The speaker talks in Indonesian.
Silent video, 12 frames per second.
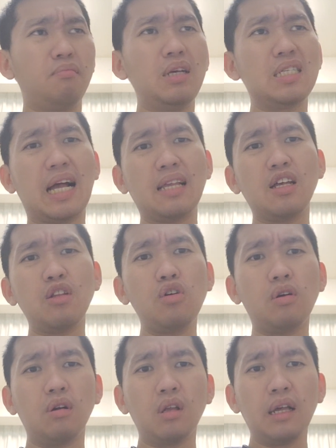misalnya
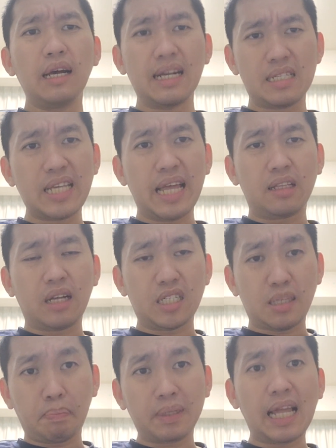lu ngeset
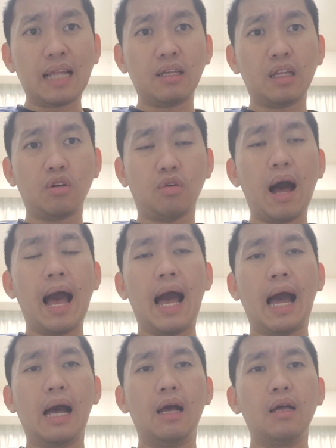kecepatan gitu,
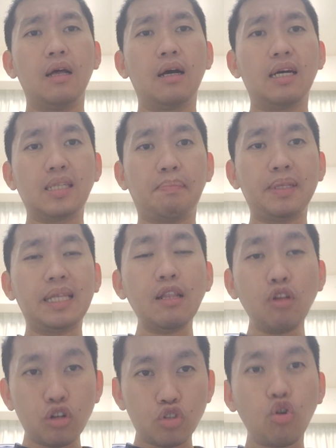wah
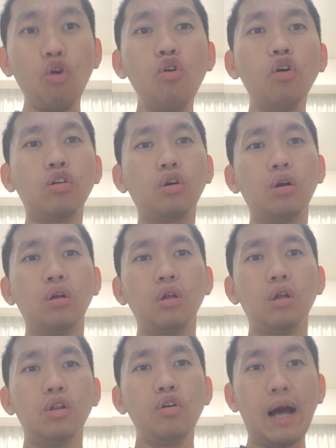kecepatan lu harus tunggu tuh.
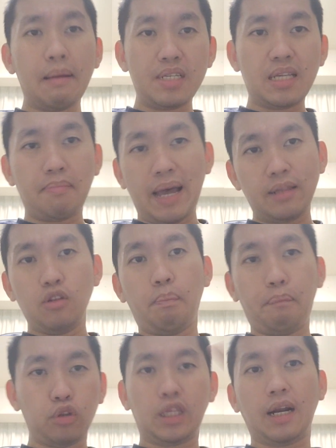Lu nggak bisa main
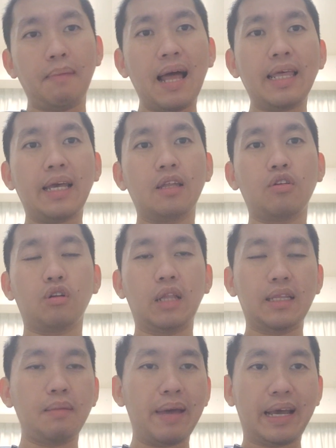lu puter balik gitu,
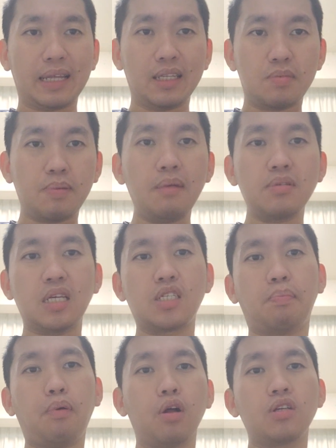nanti mekanismenya bisa
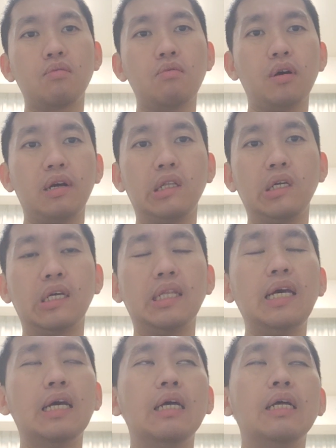jebol semua gitu.
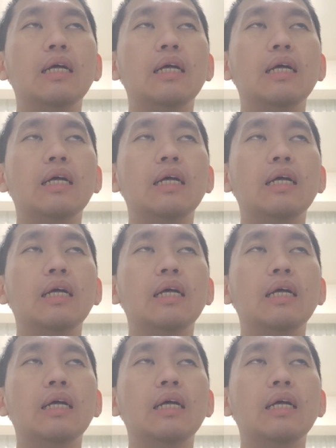Jadi